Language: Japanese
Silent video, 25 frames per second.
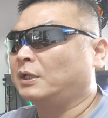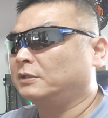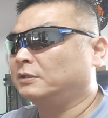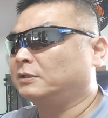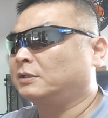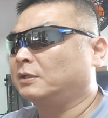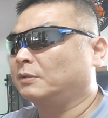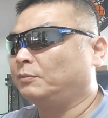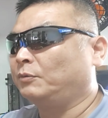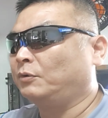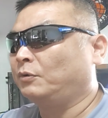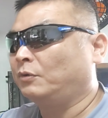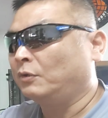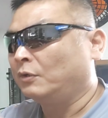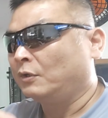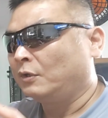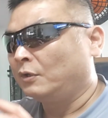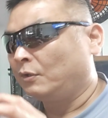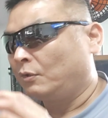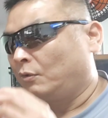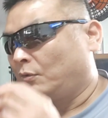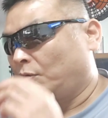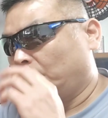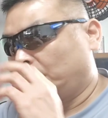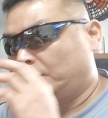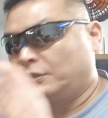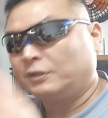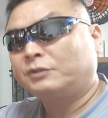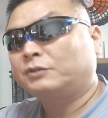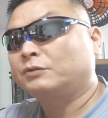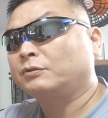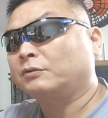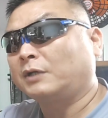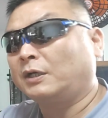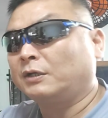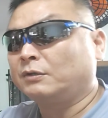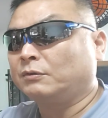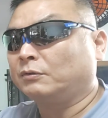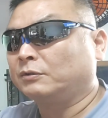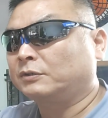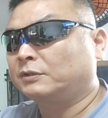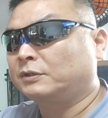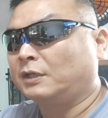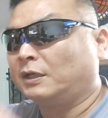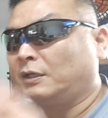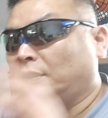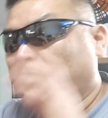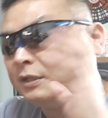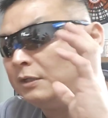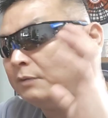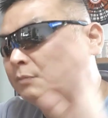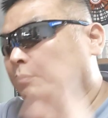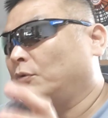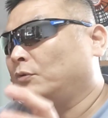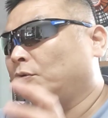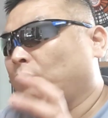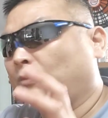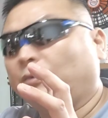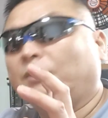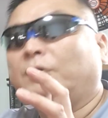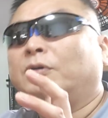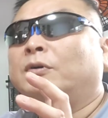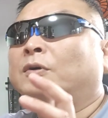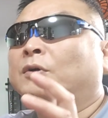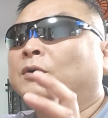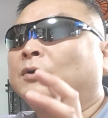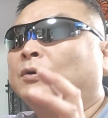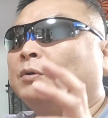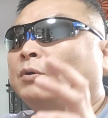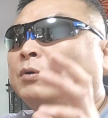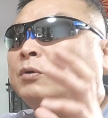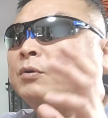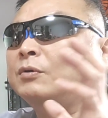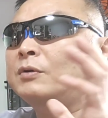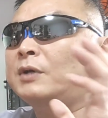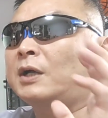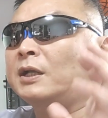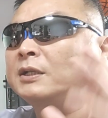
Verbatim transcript: 何しても品種改良していいものを